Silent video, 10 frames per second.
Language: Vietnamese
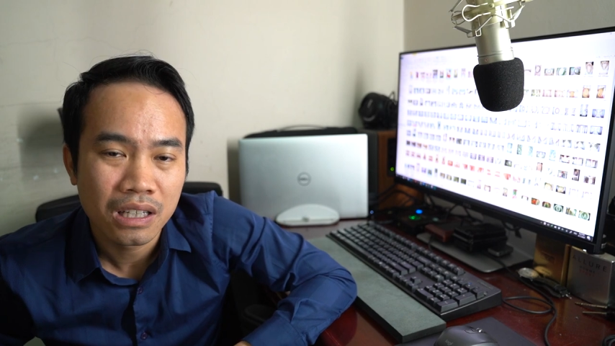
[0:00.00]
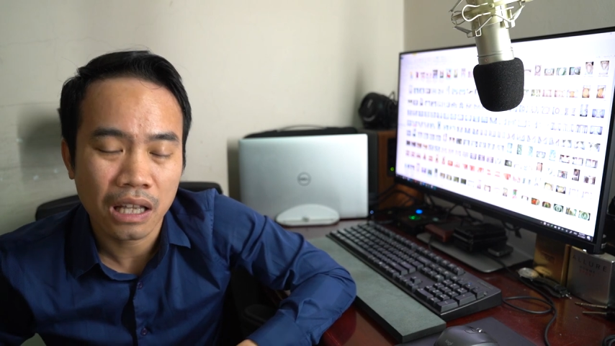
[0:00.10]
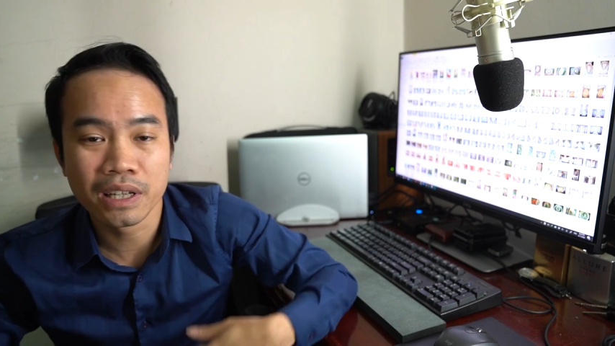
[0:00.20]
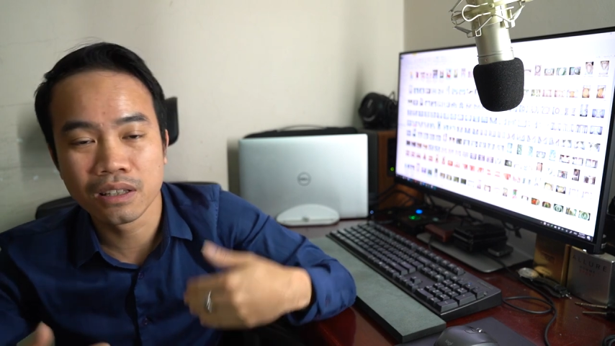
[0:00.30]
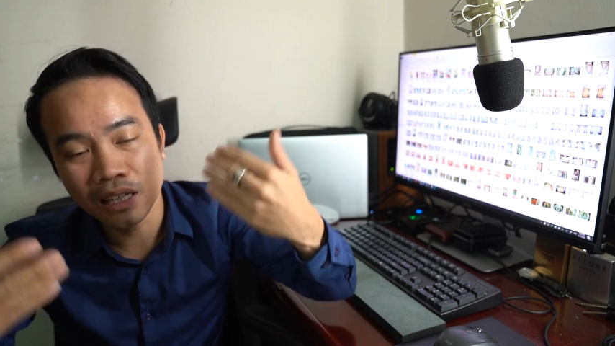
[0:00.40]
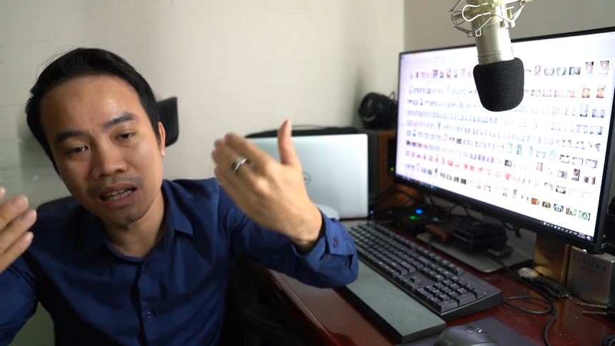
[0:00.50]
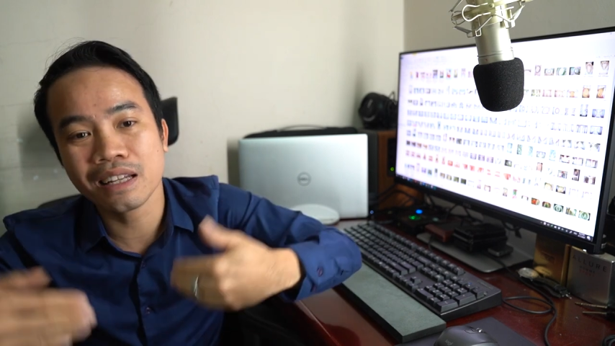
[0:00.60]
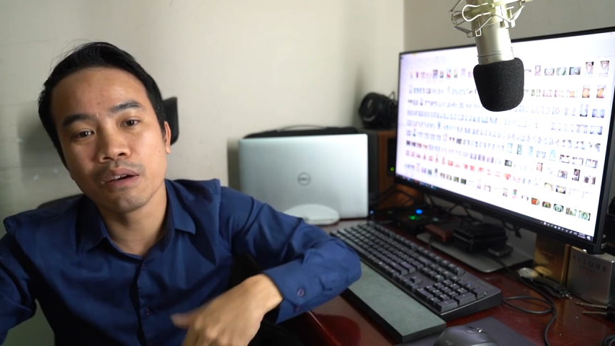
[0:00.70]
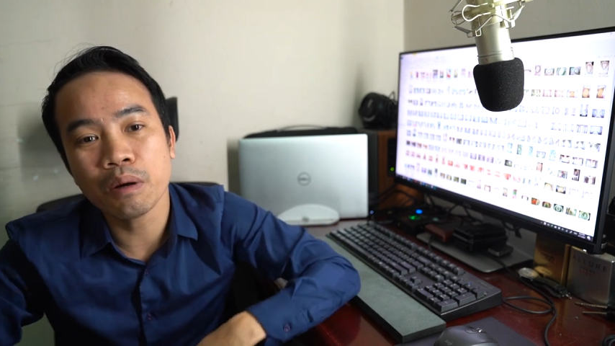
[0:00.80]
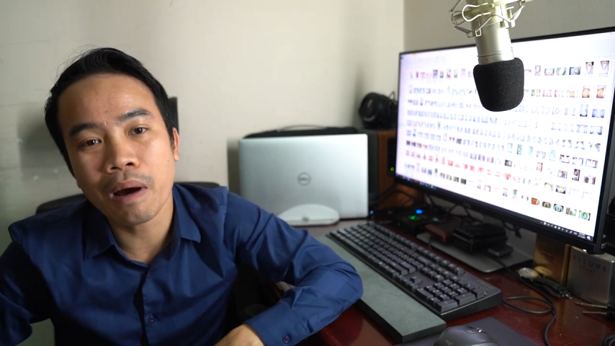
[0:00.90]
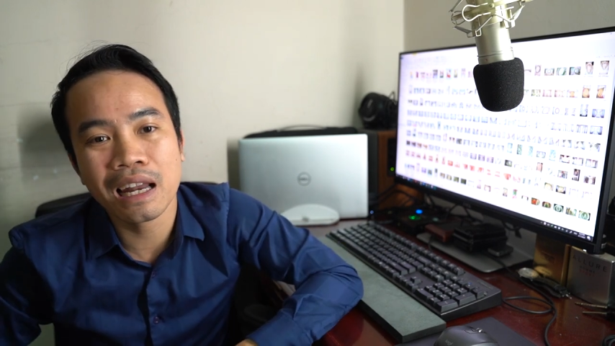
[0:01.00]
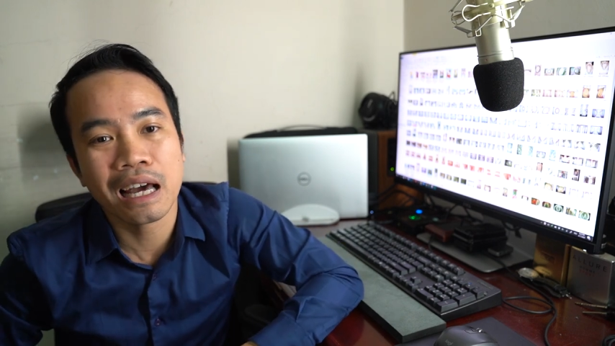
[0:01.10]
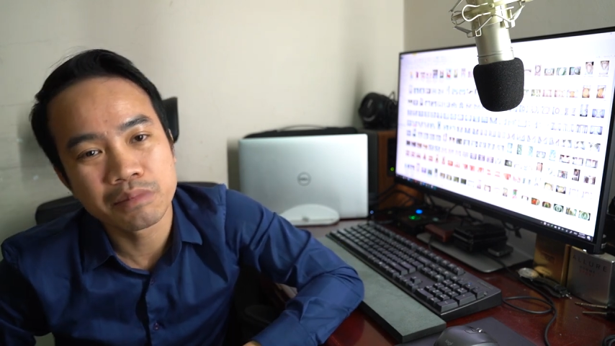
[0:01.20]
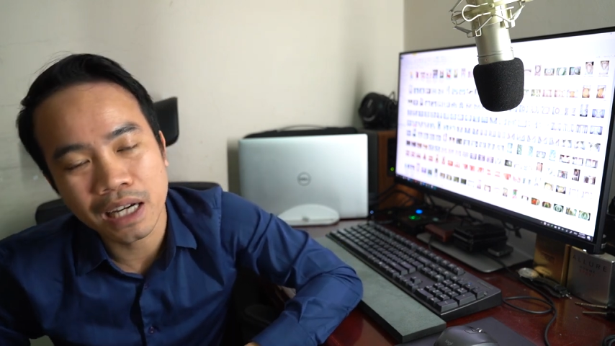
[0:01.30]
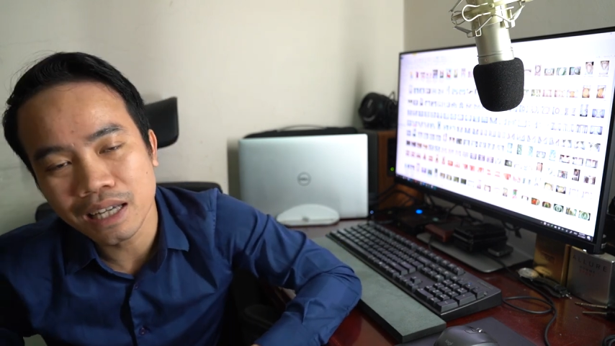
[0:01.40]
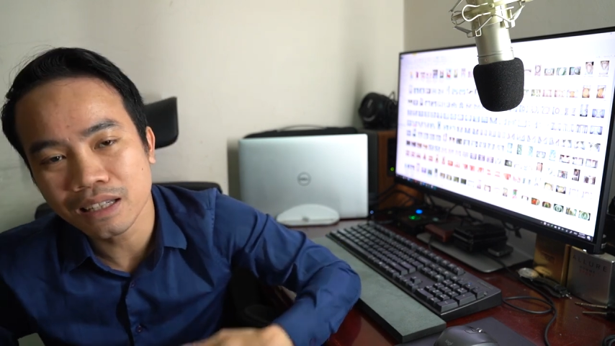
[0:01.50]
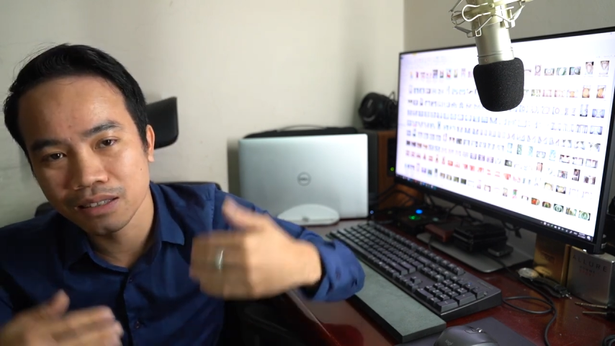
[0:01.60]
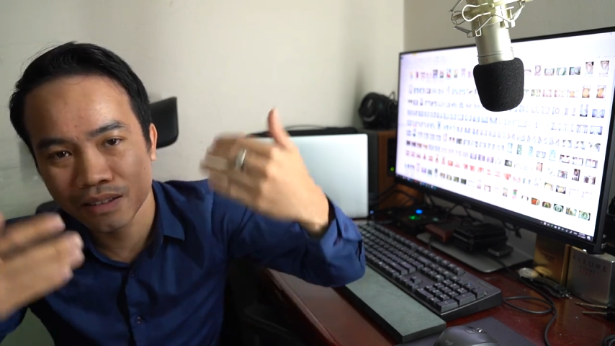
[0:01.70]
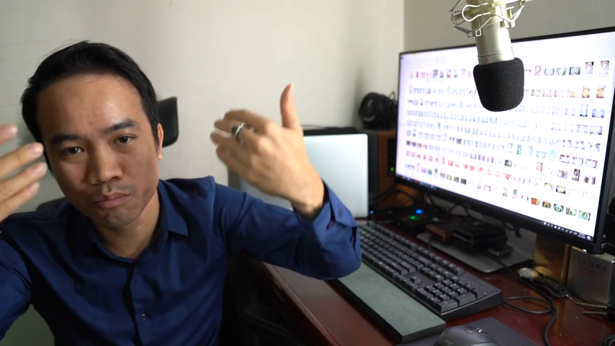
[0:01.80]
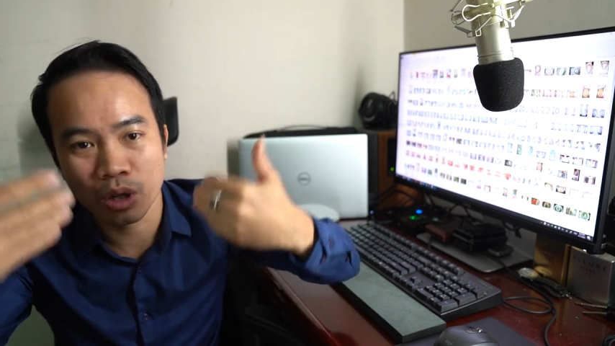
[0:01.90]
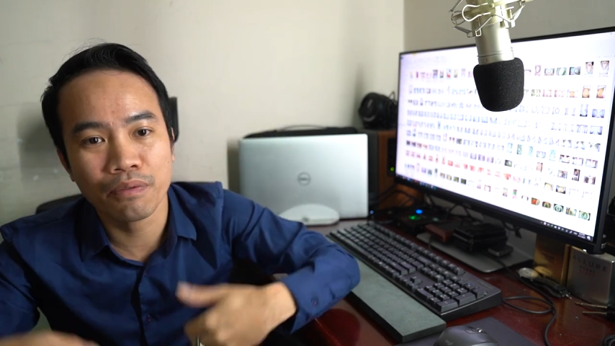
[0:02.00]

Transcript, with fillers: tại vì thứ nhất là nếu mà bạn làm chạy hết một